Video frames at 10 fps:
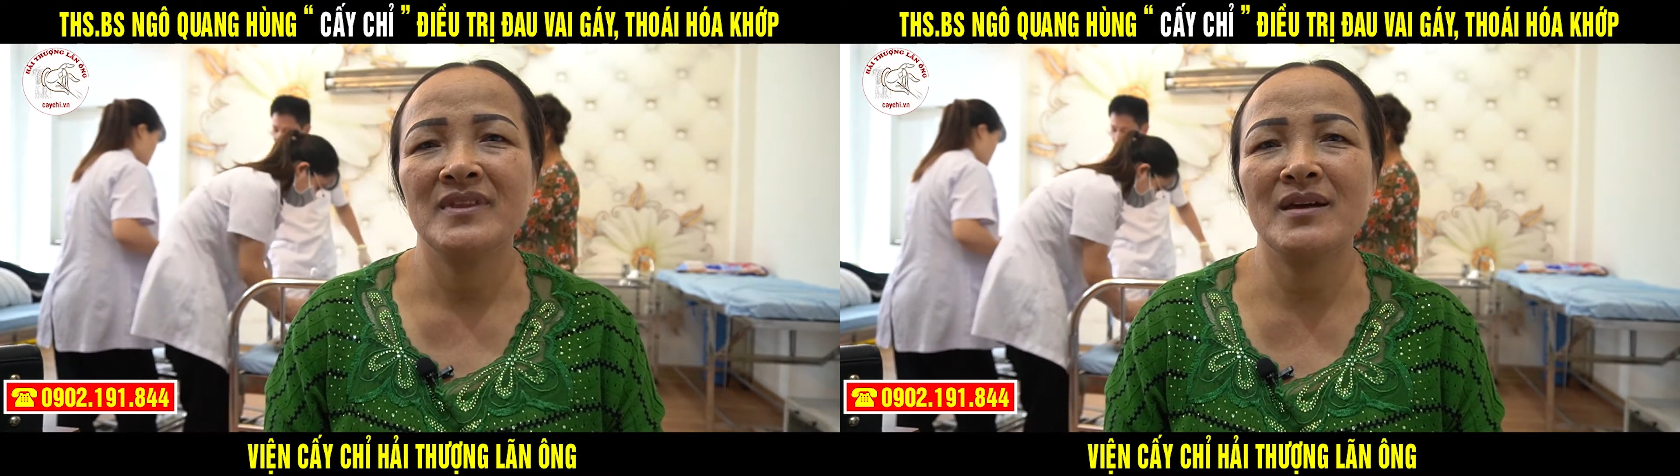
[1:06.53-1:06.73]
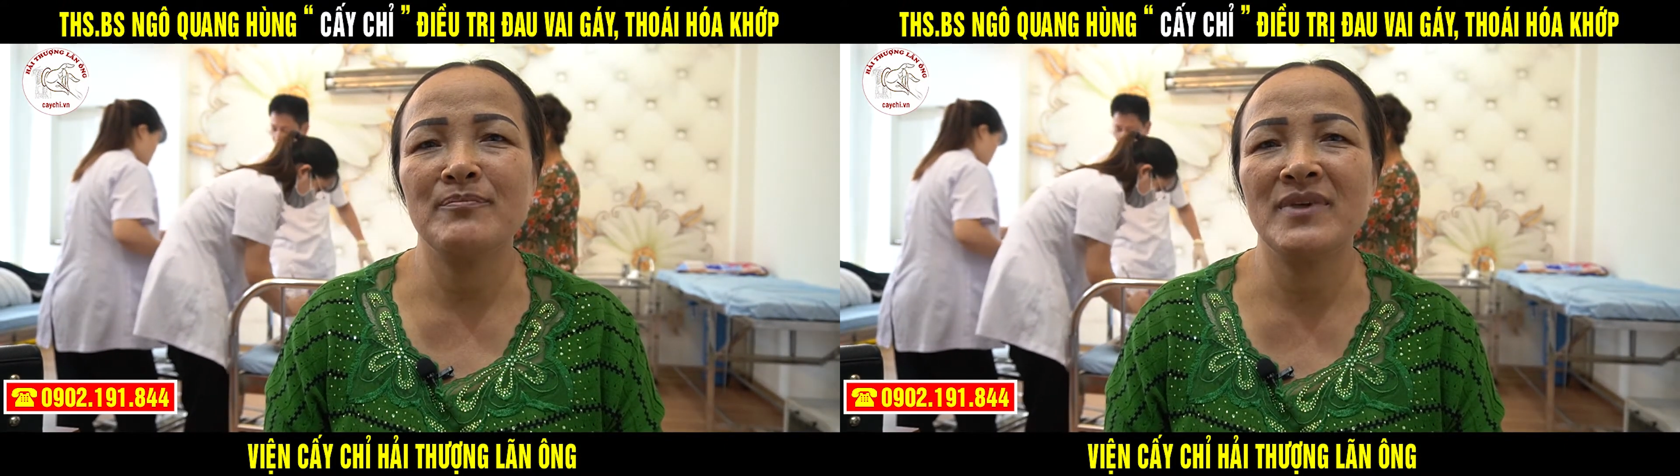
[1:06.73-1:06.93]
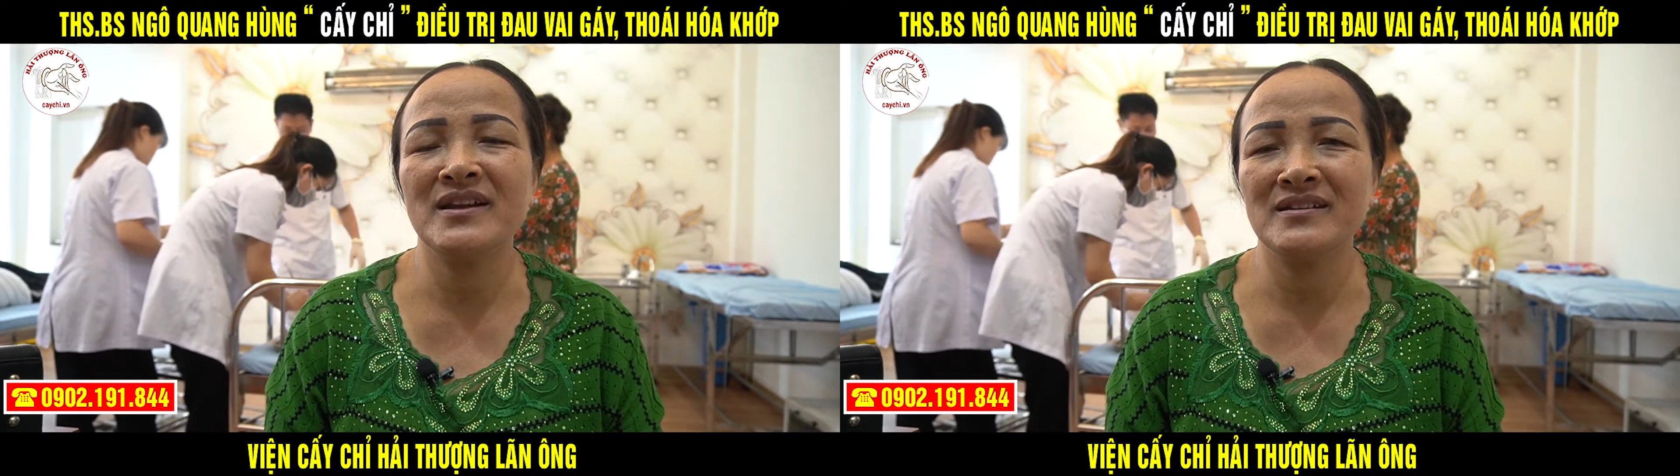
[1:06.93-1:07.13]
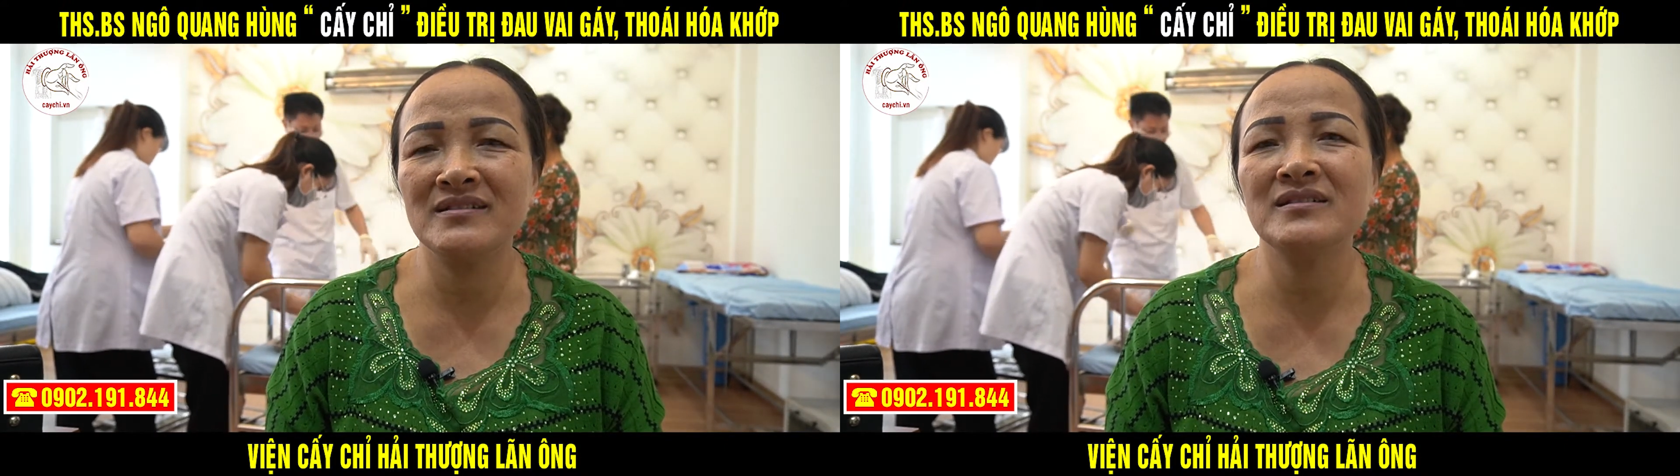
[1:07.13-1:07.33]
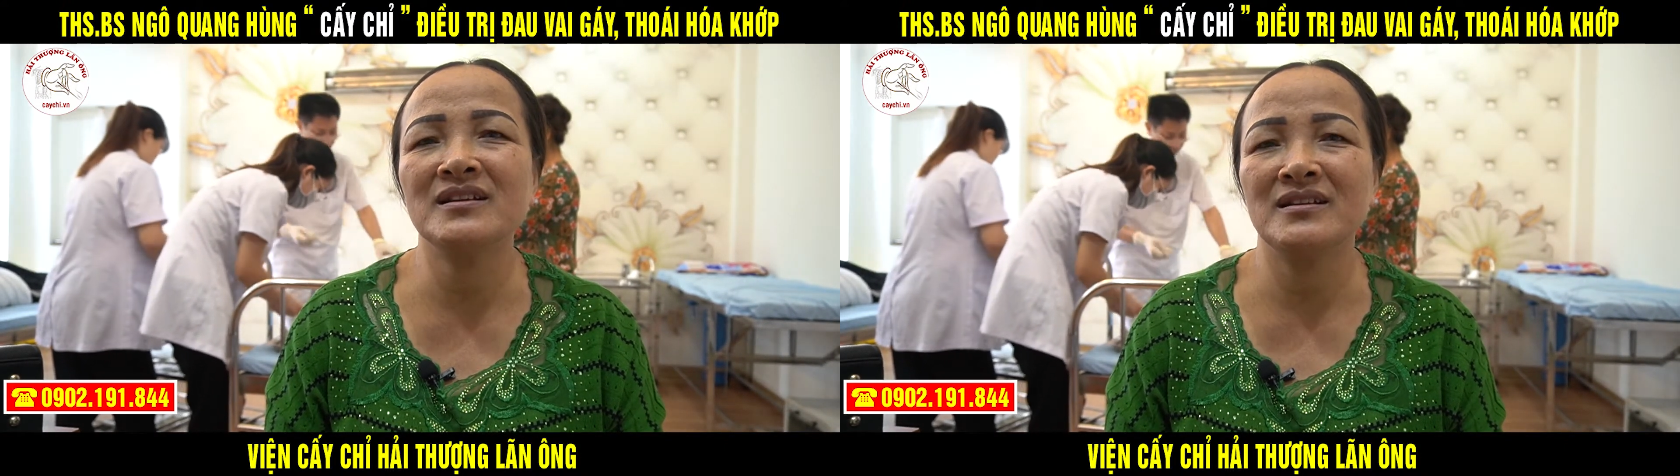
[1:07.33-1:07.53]
tầm lần
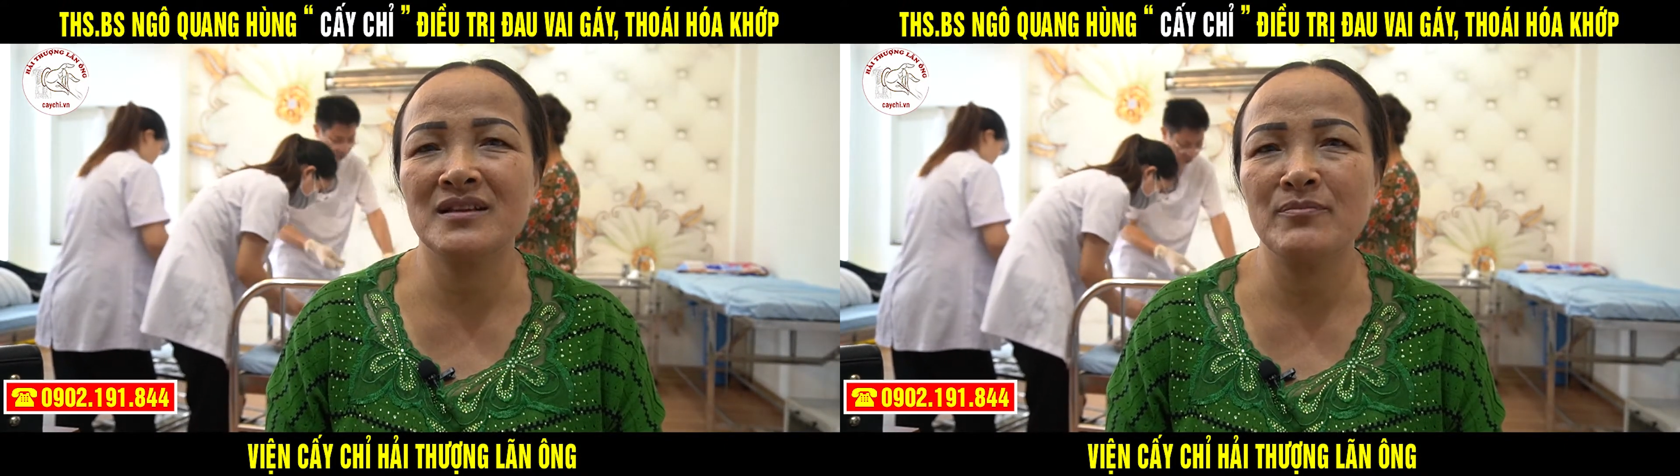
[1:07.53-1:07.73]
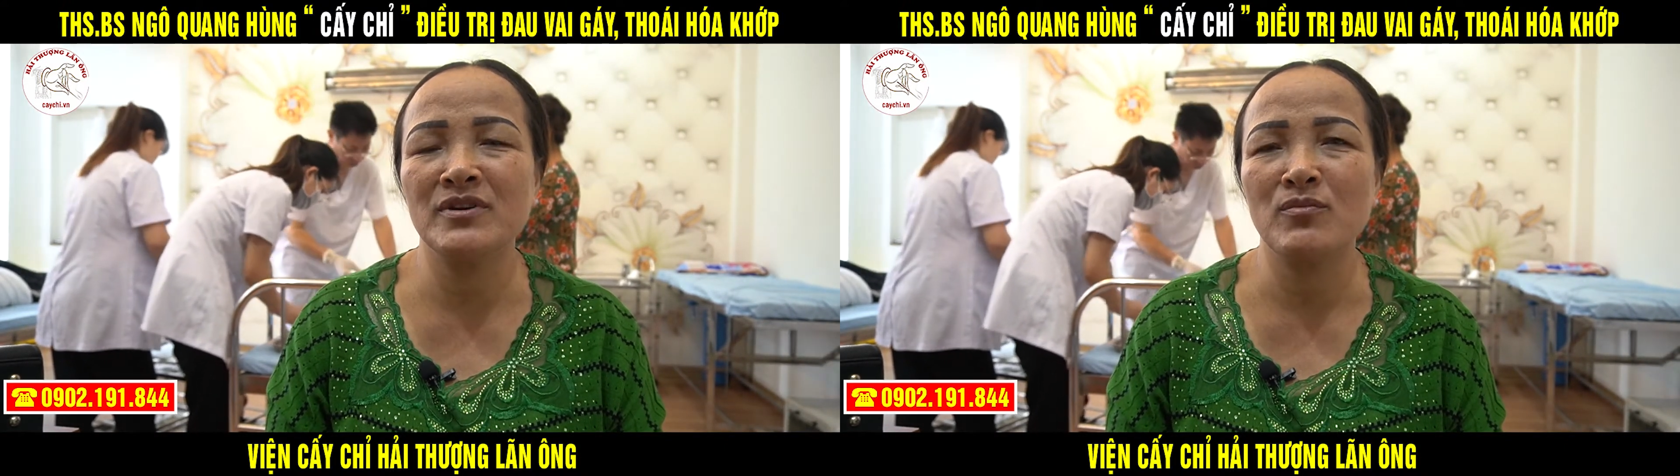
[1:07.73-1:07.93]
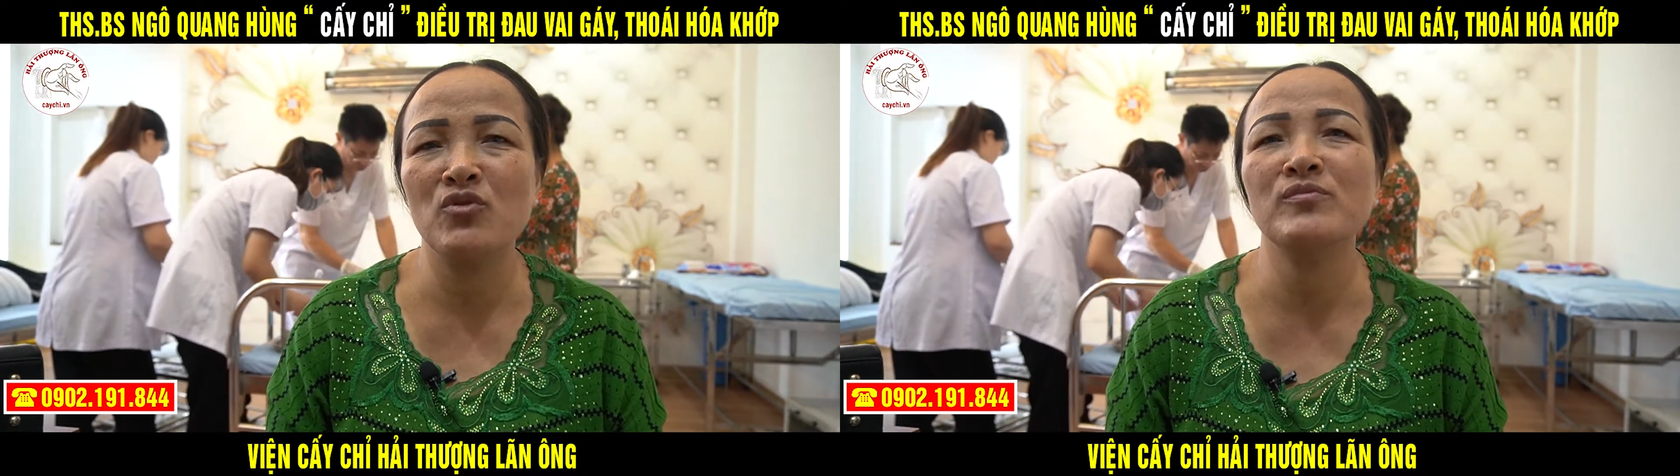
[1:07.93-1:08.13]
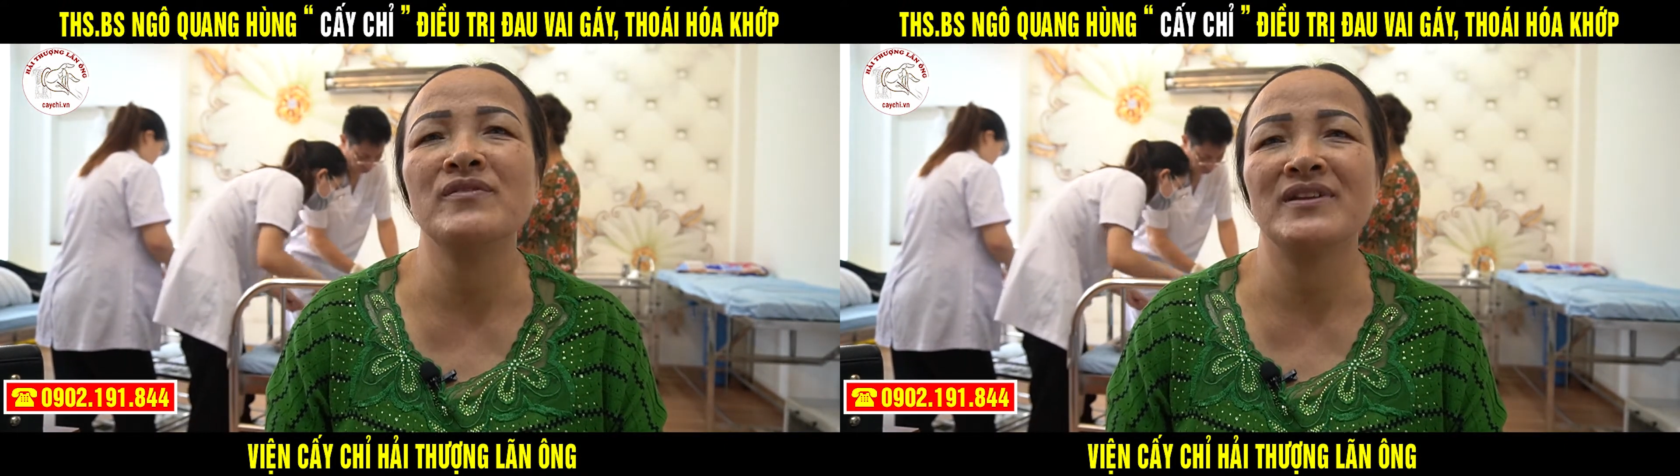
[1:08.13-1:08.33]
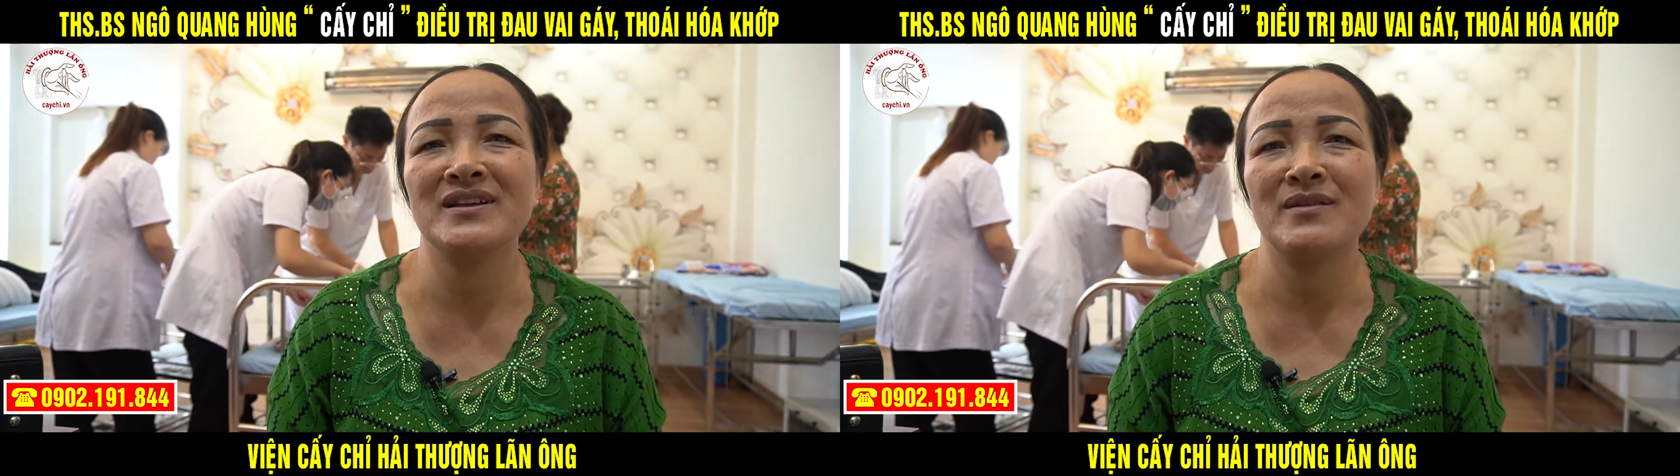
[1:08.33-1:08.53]
trước thì tầm được
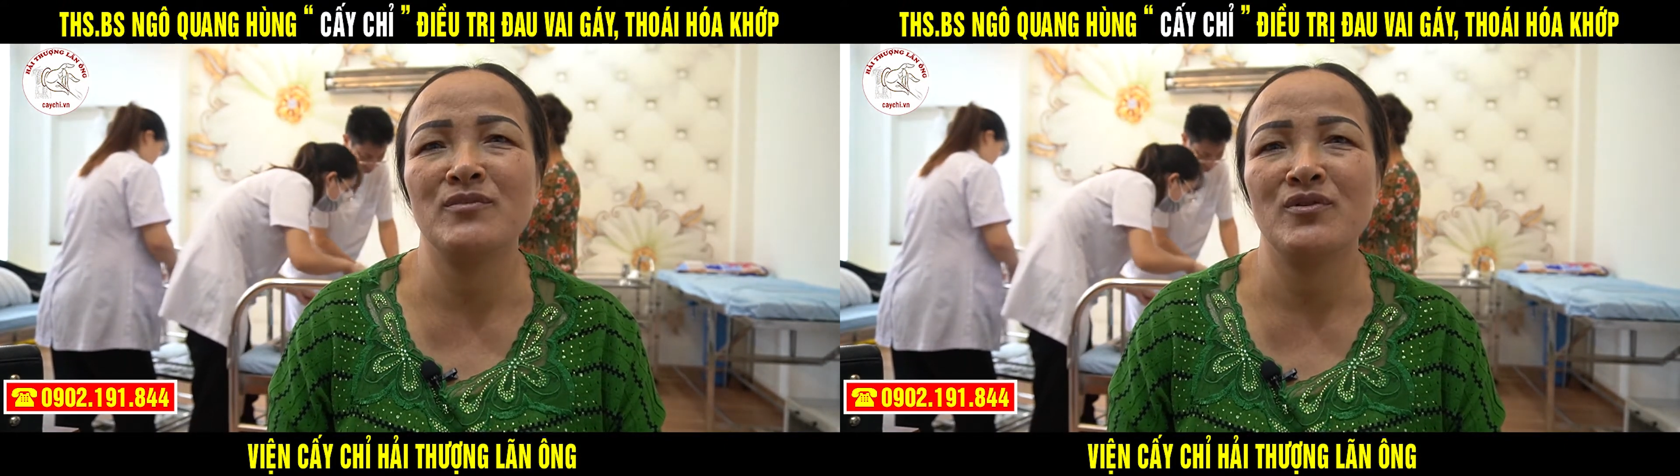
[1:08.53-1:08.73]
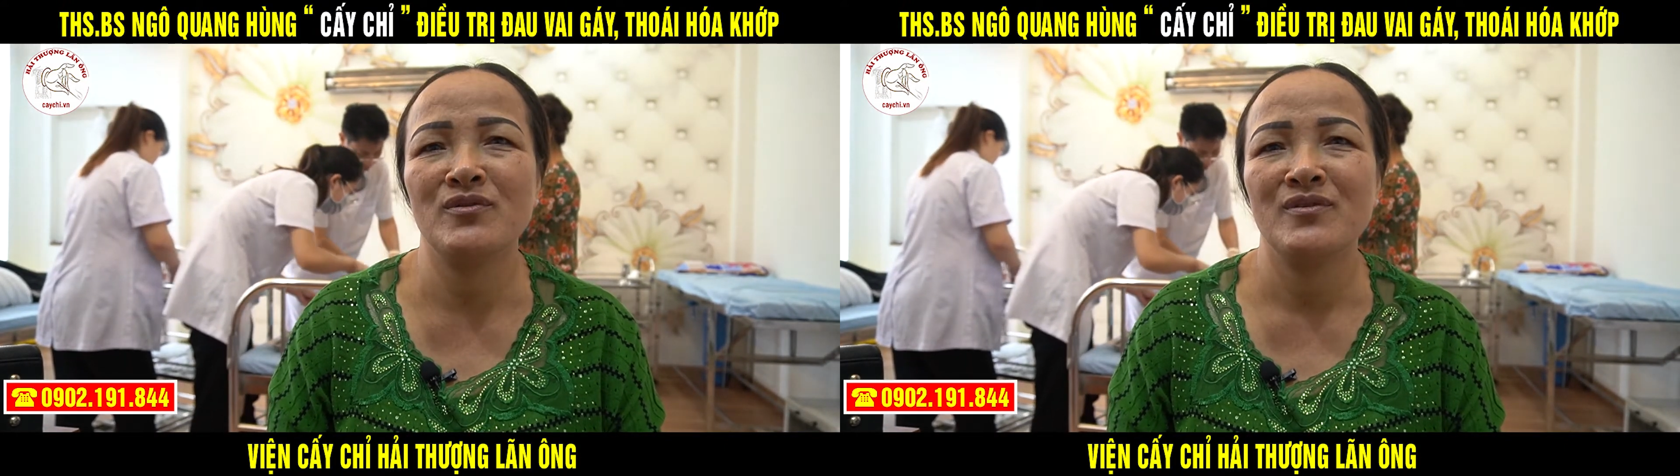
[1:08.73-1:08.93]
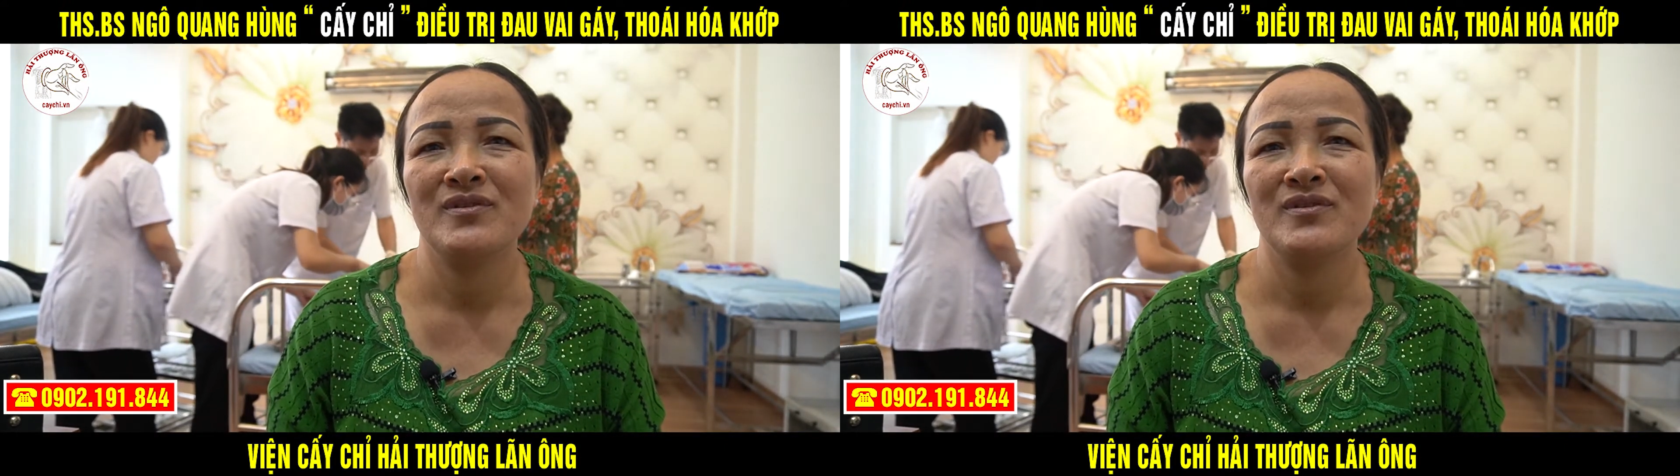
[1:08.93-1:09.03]
40 phần trăm rồi à.